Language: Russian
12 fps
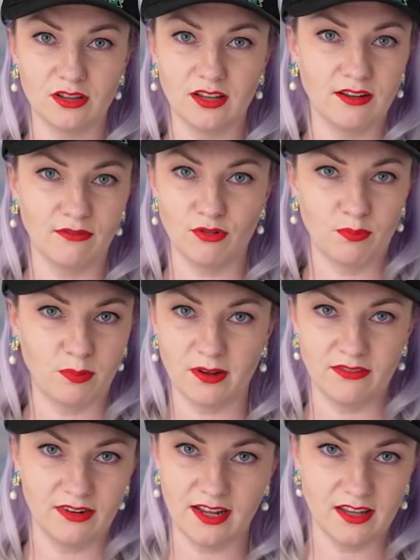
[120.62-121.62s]
до его
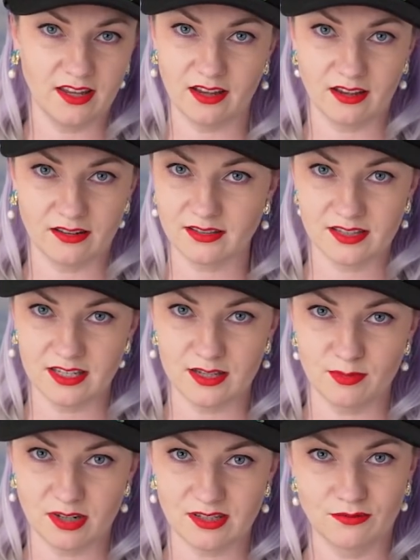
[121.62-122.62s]
появления с
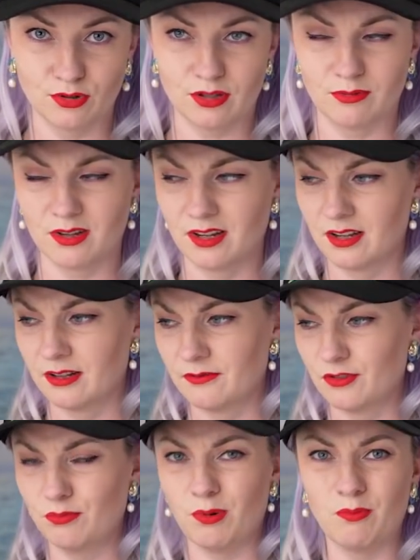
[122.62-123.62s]
этим разводом?
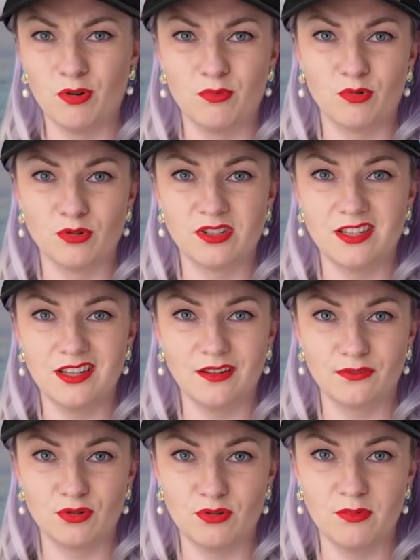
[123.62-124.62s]
Ну, по-моему, он сидел
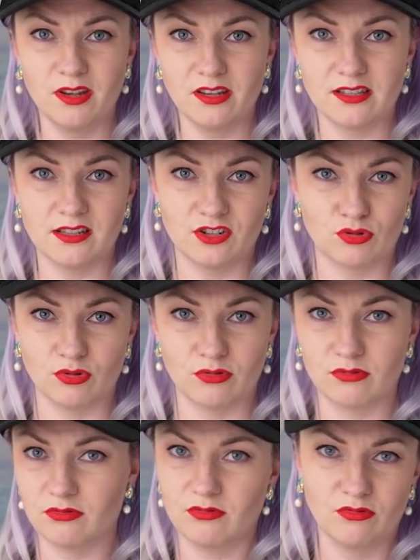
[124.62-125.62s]
в тюрьме, если что.
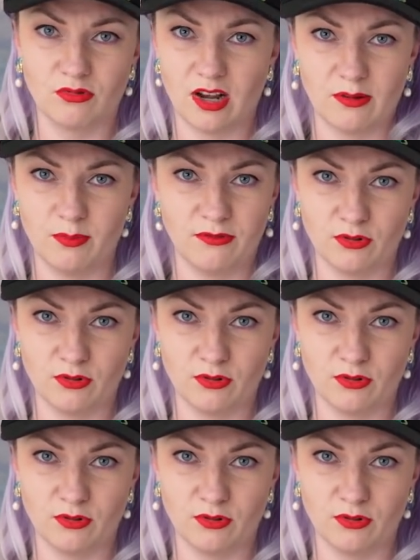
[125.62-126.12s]
Ну, как бы